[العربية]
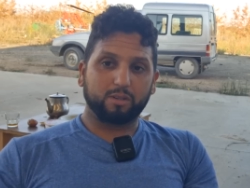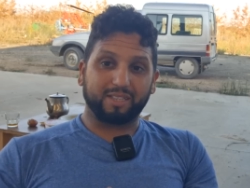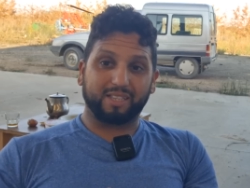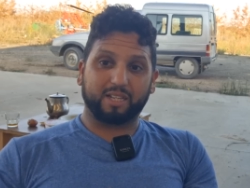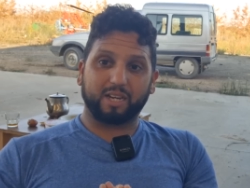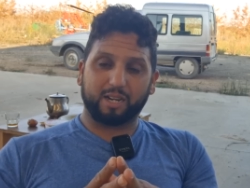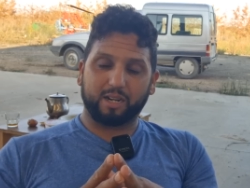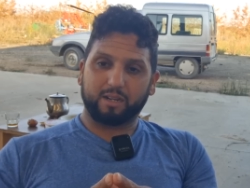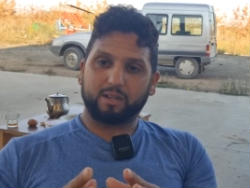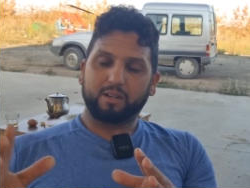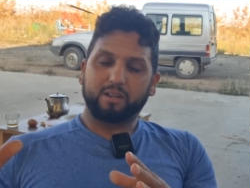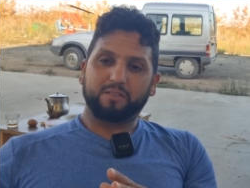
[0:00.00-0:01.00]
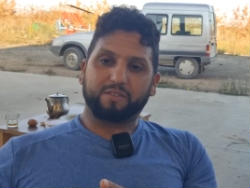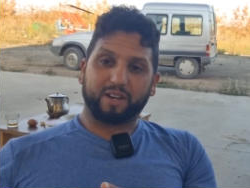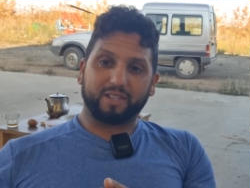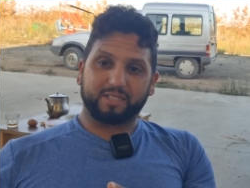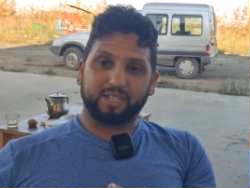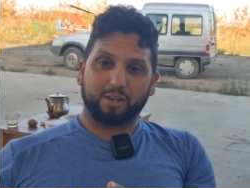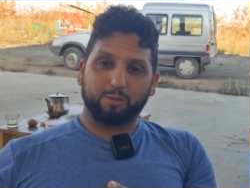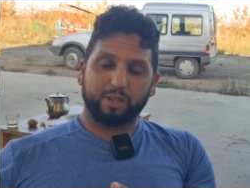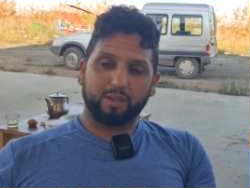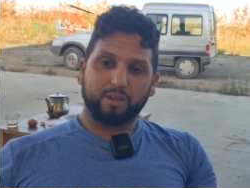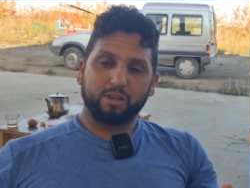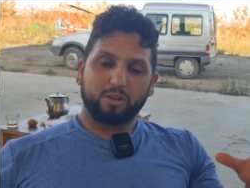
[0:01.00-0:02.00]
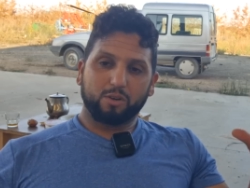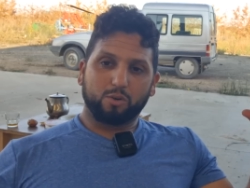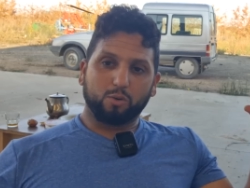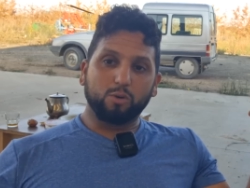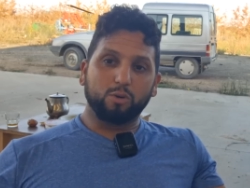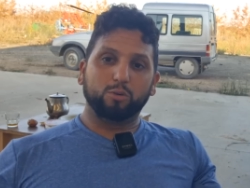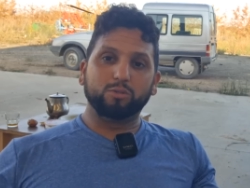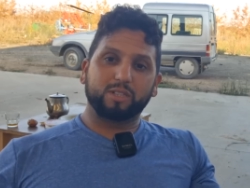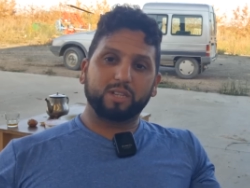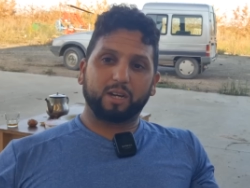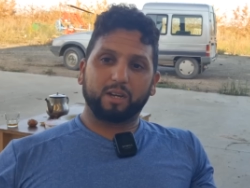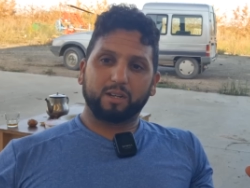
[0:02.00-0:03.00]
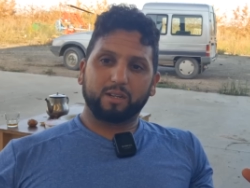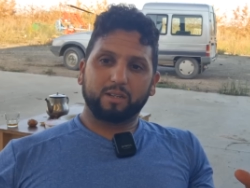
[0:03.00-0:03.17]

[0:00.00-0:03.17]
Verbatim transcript: ذكر فرنساوي والانثى